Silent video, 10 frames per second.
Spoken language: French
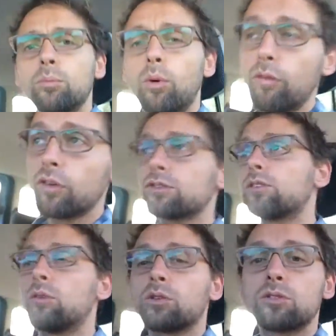pour vendre
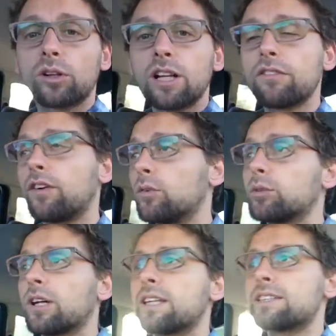leur stock là enfin en
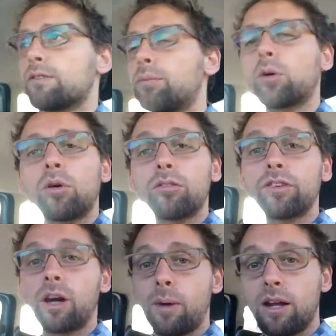tout cas qui savent pas quoi en
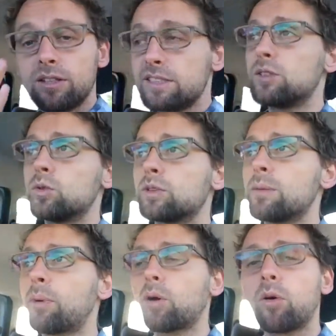faire bah, si tu
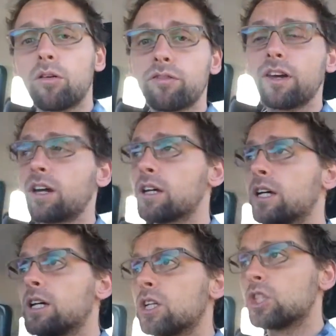sais pas quoi en faire
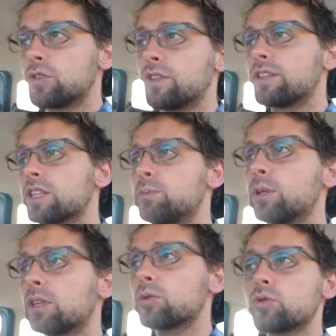je vais
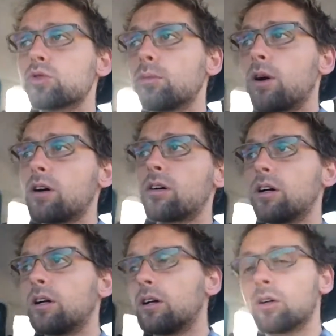t'expliquer justement
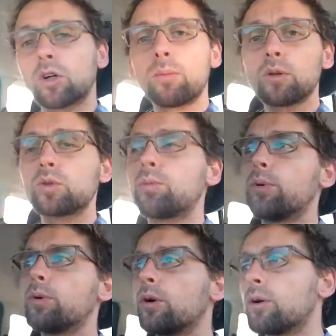comment tu
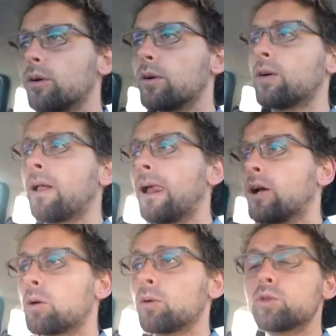peux
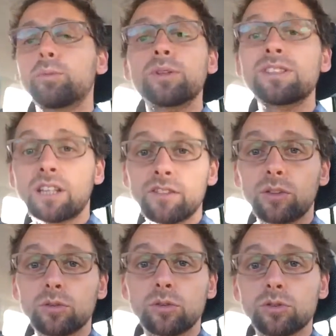comment tu peux te servir
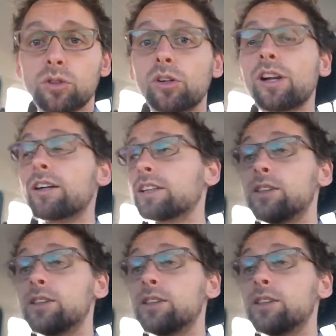de ce stock là qui